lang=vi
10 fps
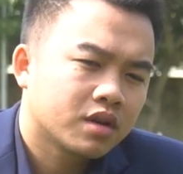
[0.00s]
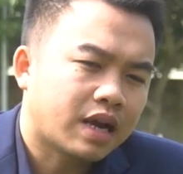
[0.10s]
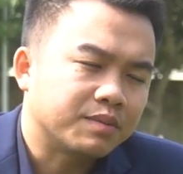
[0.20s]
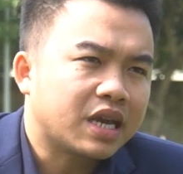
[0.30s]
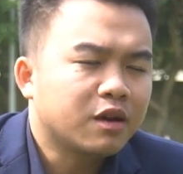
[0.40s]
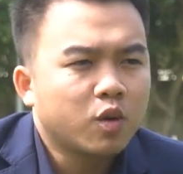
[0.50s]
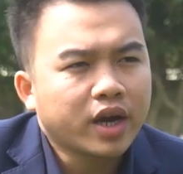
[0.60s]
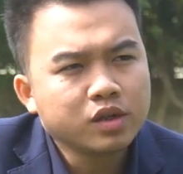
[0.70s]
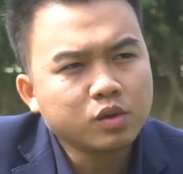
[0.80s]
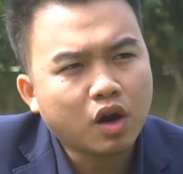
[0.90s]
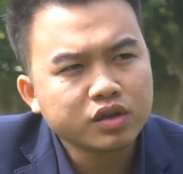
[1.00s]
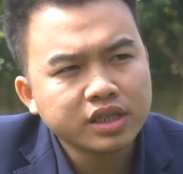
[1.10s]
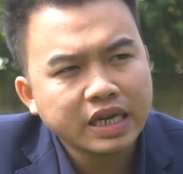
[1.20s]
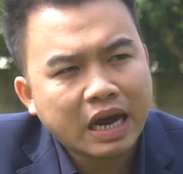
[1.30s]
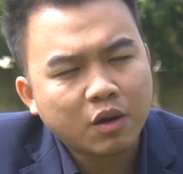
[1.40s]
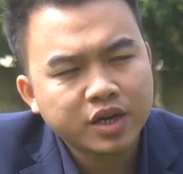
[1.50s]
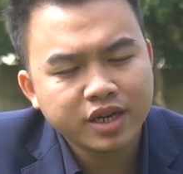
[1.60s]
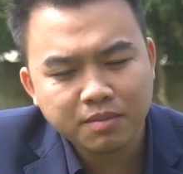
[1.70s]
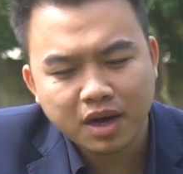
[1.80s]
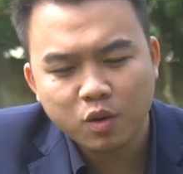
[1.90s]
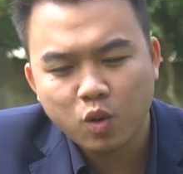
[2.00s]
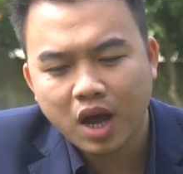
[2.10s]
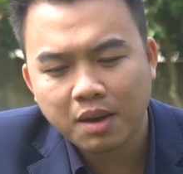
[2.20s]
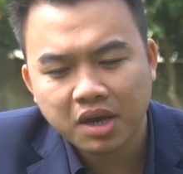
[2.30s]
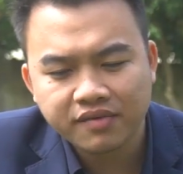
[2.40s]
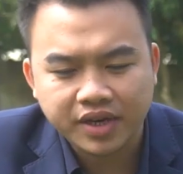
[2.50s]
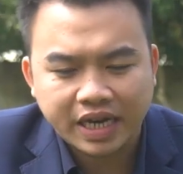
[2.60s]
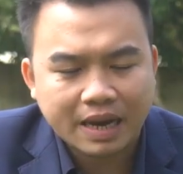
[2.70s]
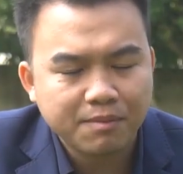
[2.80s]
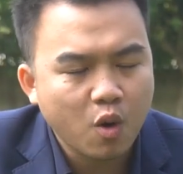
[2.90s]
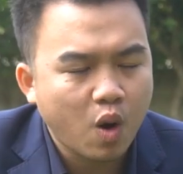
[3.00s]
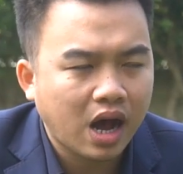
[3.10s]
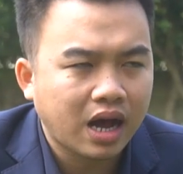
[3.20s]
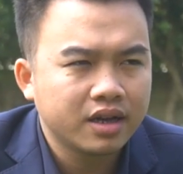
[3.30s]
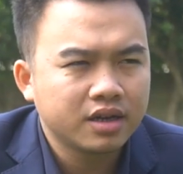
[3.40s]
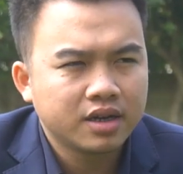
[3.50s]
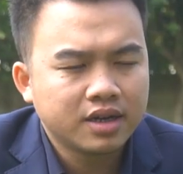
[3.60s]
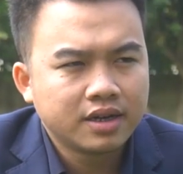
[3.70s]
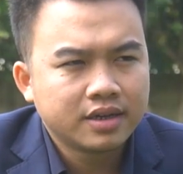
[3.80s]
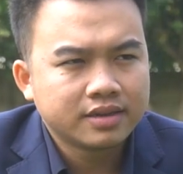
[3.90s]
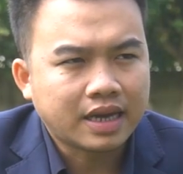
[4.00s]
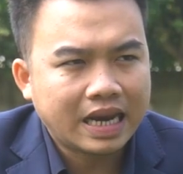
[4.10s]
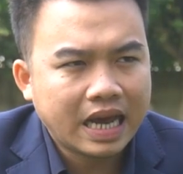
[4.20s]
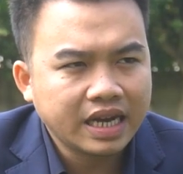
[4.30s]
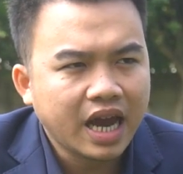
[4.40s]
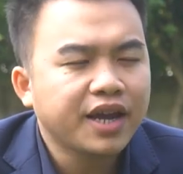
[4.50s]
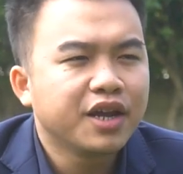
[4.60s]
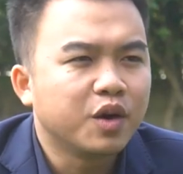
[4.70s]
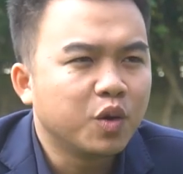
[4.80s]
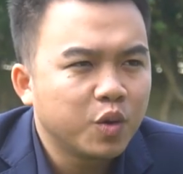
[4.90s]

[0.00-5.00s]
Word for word: Cảm giác của anh lúc đó như thế nào khi mà u hai mươi hai Việt Nam hòa Thái Lan hai đều